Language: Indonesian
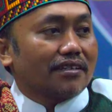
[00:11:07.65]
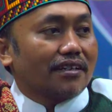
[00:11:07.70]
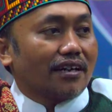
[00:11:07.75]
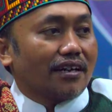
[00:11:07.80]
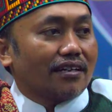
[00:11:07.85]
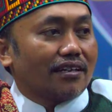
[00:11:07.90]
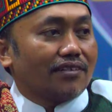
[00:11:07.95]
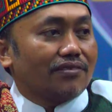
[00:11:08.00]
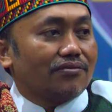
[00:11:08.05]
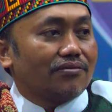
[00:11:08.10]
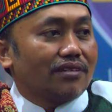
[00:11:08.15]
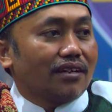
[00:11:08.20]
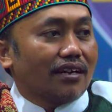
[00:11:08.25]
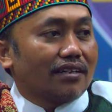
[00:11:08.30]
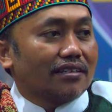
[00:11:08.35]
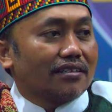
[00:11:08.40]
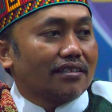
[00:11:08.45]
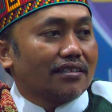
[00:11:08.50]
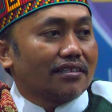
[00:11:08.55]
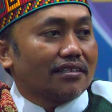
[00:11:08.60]
ada juga
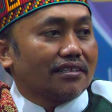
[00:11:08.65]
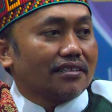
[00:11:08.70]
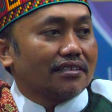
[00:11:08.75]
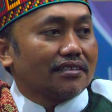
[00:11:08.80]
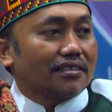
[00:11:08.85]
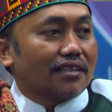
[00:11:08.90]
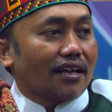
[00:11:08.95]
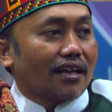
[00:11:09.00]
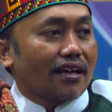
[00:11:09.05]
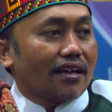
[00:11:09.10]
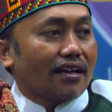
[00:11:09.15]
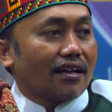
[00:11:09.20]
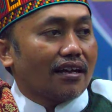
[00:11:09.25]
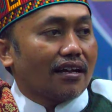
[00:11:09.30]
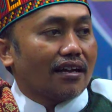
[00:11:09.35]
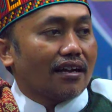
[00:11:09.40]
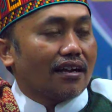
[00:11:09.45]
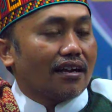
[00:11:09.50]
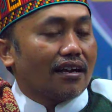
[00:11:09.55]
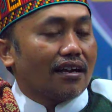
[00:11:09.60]
di negeri kita
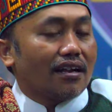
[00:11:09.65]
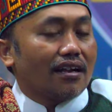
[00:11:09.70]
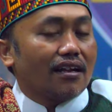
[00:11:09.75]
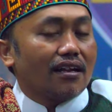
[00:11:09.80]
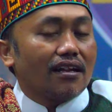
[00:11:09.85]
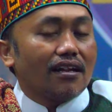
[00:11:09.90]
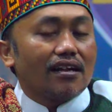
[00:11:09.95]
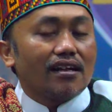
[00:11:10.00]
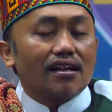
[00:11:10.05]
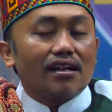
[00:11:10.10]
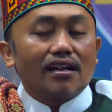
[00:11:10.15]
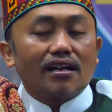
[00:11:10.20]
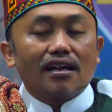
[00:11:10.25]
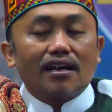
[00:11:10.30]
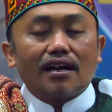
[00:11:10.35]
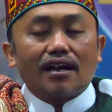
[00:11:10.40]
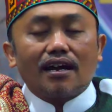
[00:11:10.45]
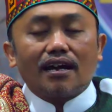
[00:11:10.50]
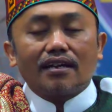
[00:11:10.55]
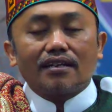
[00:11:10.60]

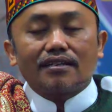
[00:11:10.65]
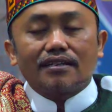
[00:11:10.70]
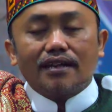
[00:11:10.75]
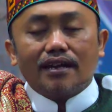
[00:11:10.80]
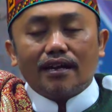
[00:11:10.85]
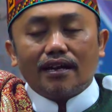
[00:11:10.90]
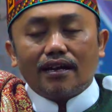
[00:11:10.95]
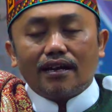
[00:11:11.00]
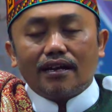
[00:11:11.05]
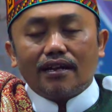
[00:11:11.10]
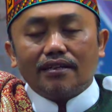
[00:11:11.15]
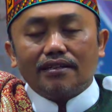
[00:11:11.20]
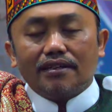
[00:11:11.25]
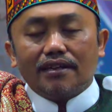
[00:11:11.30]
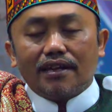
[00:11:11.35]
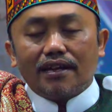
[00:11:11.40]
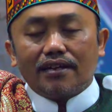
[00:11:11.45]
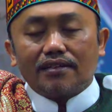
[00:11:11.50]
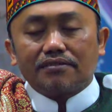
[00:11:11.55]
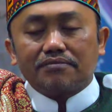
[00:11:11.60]
ada
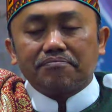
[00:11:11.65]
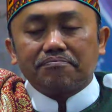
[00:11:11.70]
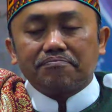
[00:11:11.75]
yang